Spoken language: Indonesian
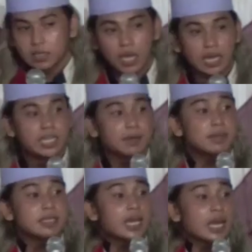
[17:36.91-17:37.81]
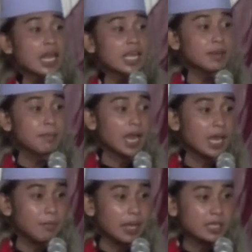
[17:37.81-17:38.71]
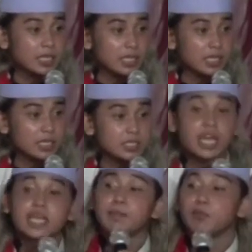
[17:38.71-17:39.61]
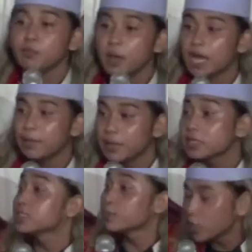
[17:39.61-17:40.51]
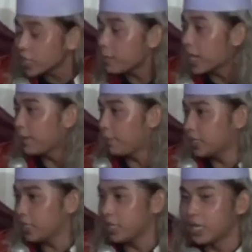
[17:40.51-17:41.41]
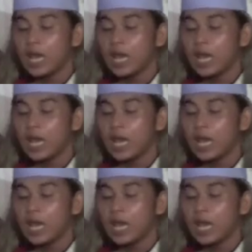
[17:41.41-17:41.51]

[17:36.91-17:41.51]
kalian bentar lagi bakal mati saya pun bakal mati semuanya bakal mati